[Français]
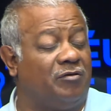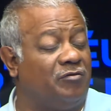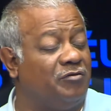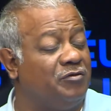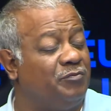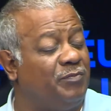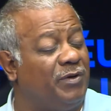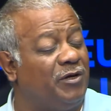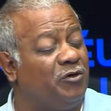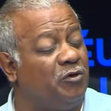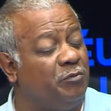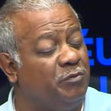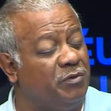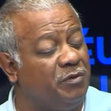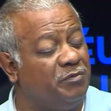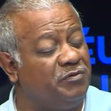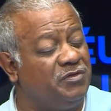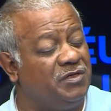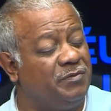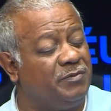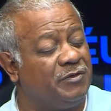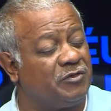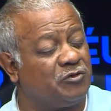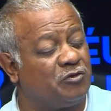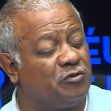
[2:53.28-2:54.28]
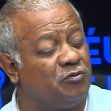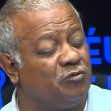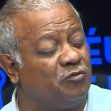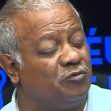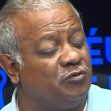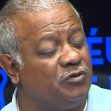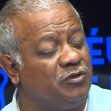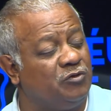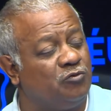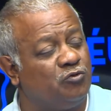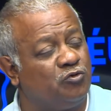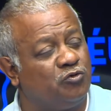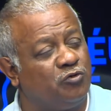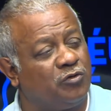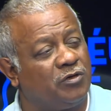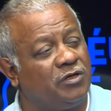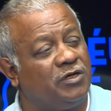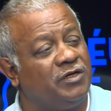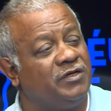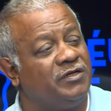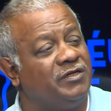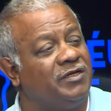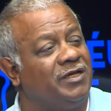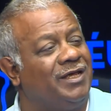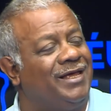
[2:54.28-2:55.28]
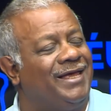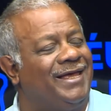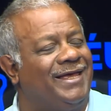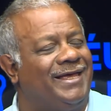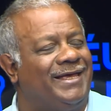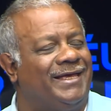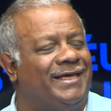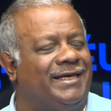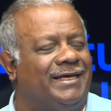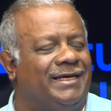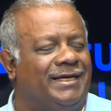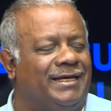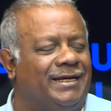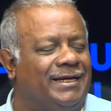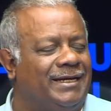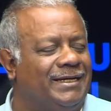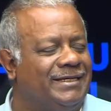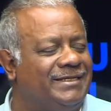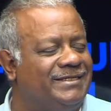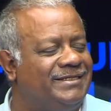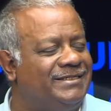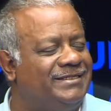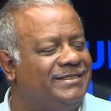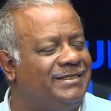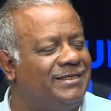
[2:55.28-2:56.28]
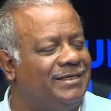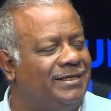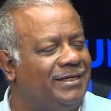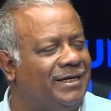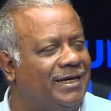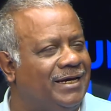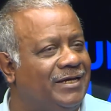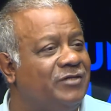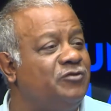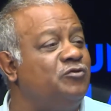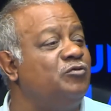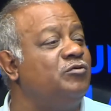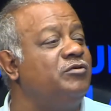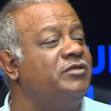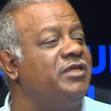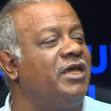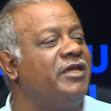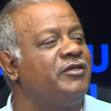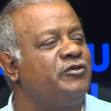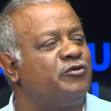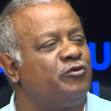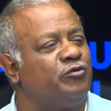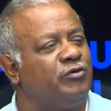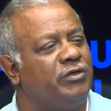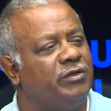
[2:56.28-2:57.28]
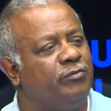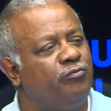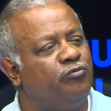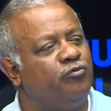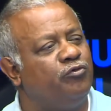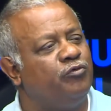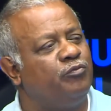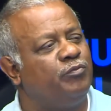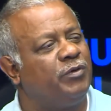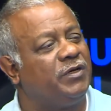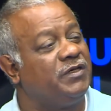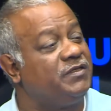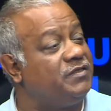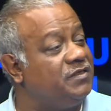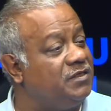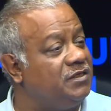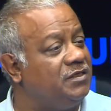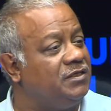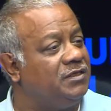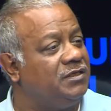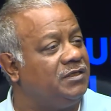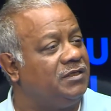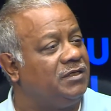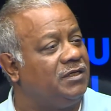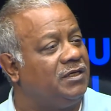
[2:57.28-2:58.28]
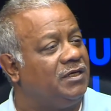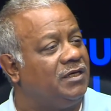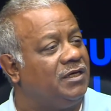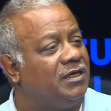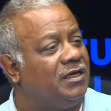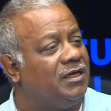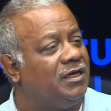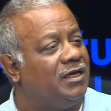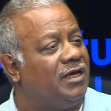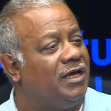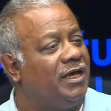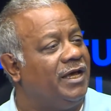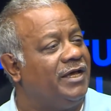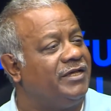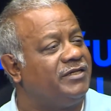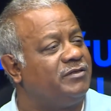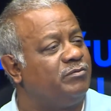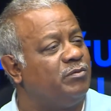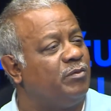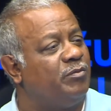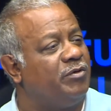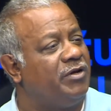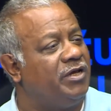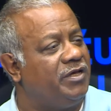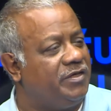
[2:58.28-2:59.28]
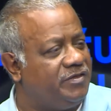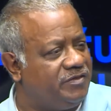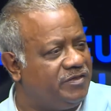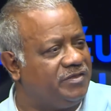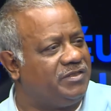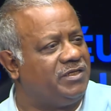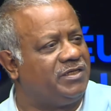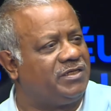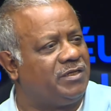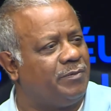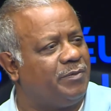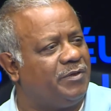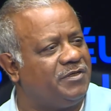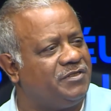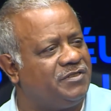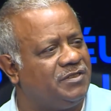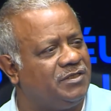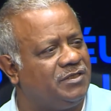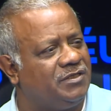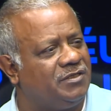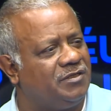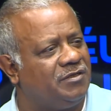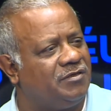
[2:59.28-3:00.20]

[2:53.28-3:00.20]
parle de biopsie, parce qu'on dit toujours que les, les, résultats sont les plus précis à ce moment-là C'était très précis Il